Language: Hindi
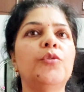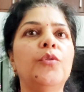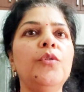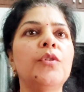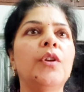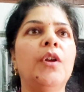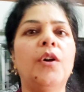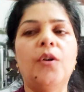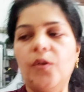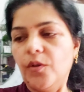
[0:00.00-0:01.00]
तो
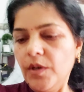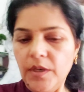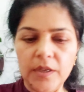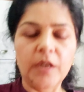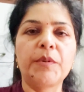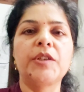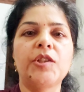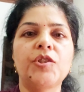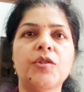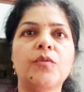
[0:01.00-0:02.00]
और कपड़े
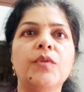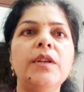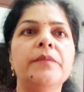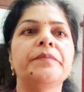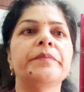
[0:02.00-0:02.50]
चेंज करूँगी